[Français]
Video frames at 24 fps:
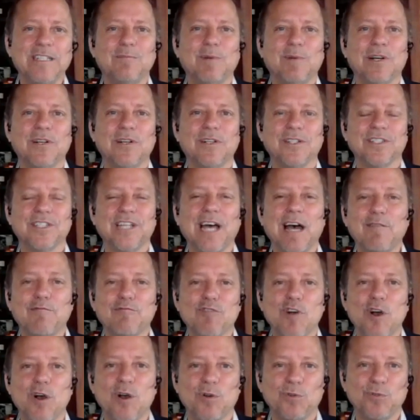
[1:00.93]
libres
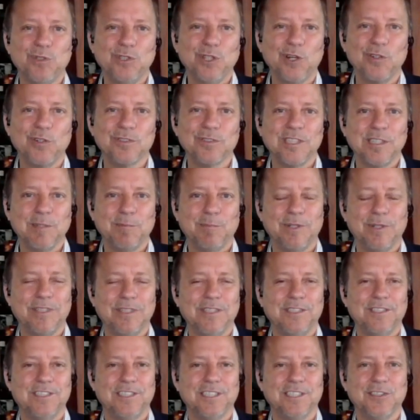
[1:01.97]
d'avoir ou non des
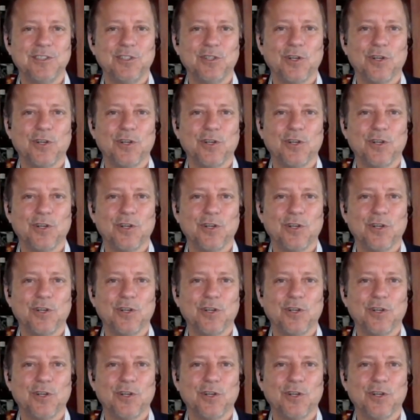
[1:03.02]
politiques